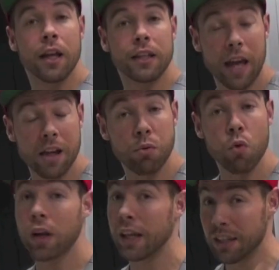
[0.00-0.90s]
Die
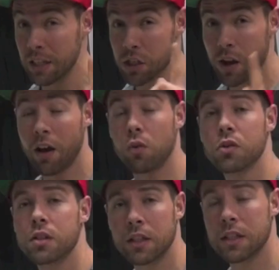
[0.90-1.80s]
Ellbogen gehen nicht nach
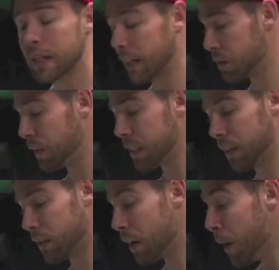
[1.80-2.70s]
außen, das ist ganz
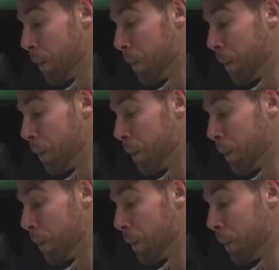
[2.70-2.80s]
wichtig.